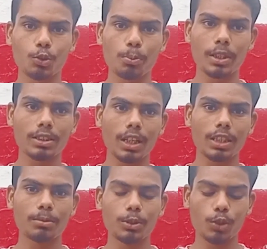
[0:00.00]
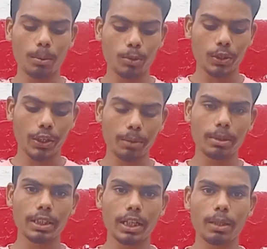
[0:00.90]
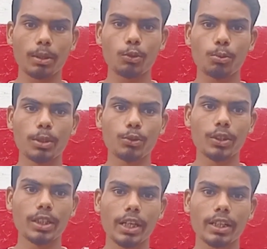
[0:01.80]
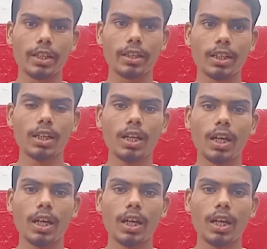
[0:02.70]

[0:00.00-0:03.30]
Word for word: तो फ्रेंड्स आज मैं जो आपको ट्रिक बताने वाला वो बिल्कुल ही नया ट्रिक है